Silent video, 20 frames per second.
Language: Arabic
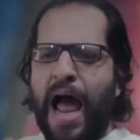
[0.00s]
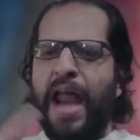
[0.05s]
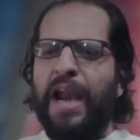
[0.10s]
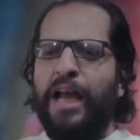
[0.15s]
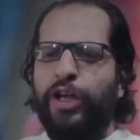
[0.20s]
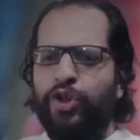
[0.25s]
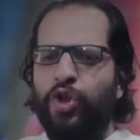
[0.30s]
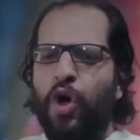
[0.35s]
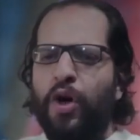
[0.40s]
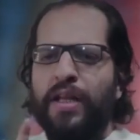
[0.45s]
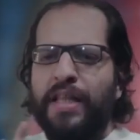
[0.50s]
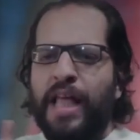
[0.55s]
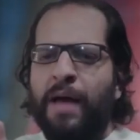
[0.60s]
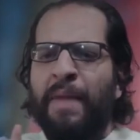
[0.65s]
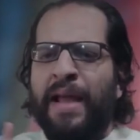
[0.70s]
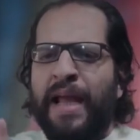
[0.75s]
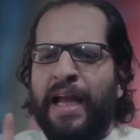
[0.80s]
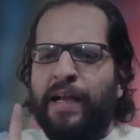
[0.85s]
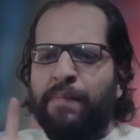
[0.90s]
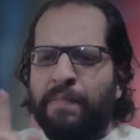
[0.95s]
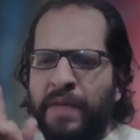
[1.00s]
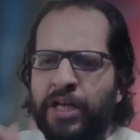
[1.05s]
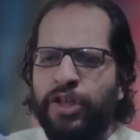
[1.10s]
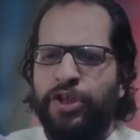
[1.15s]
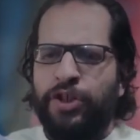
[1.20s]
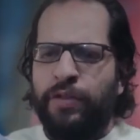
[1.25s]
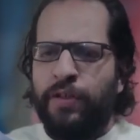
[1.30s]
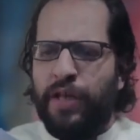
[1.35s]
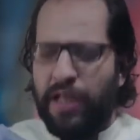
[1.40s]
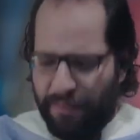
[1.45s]
انا الشغل ده ما
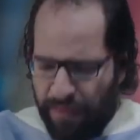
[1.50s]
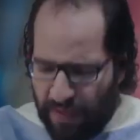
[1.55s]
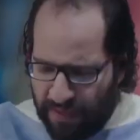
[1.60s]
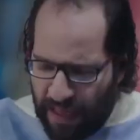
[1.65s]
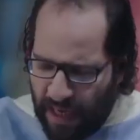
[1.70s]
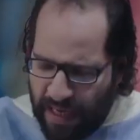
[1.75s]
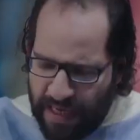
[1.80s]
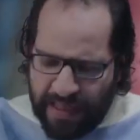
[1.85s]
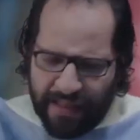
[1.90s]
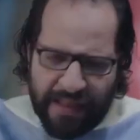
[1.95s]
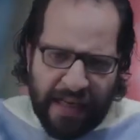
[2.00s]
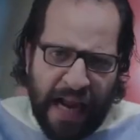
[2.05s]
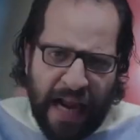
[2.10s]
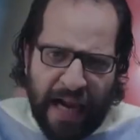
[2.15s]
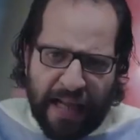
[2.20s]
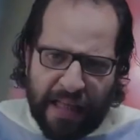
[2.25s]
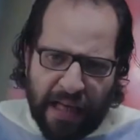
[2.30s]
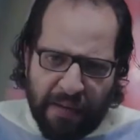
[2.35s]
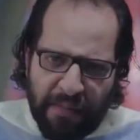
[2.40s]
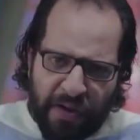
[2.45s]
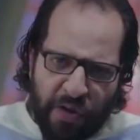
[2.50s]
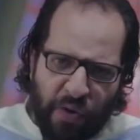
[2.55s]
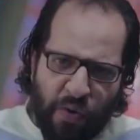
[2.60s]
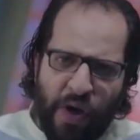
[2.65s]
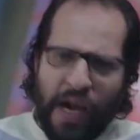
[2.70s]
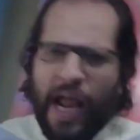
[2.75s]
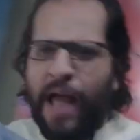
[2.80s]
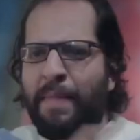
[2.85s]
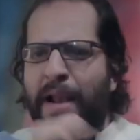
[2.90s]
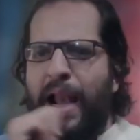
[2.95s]
يعجبنيش اتفضلي عيدي لي على تربيتي كلها